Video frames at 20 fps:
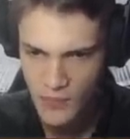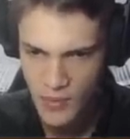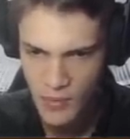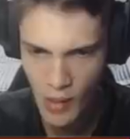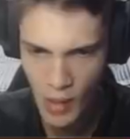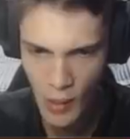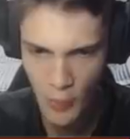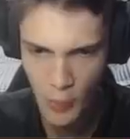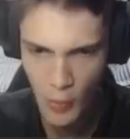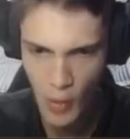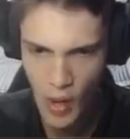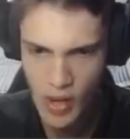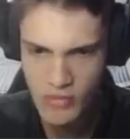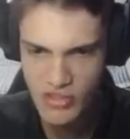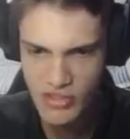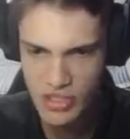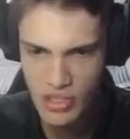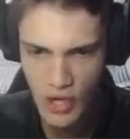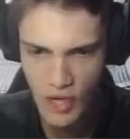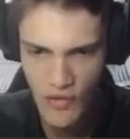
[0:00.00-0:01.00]
Mão pro
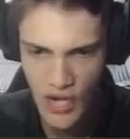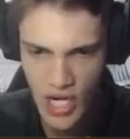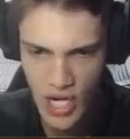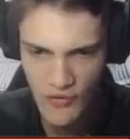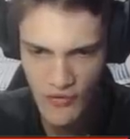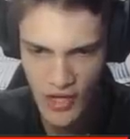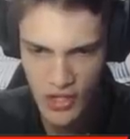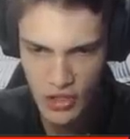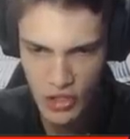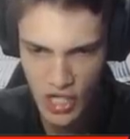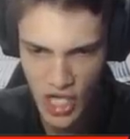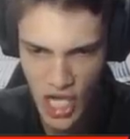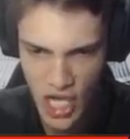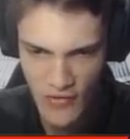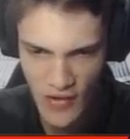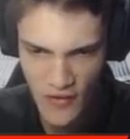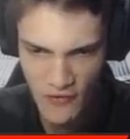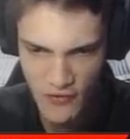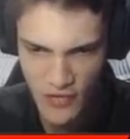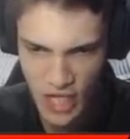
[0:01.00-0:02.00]
alto, senão vai levar na orelha e
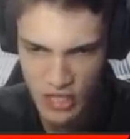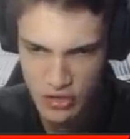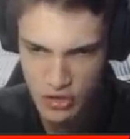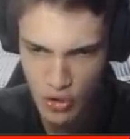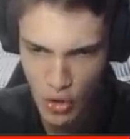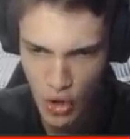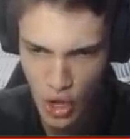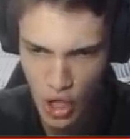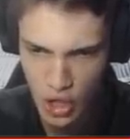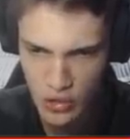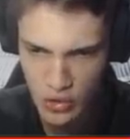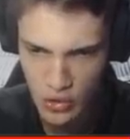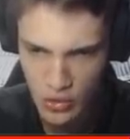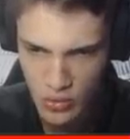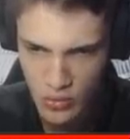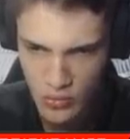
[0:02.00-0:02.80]
vai ficar surdo.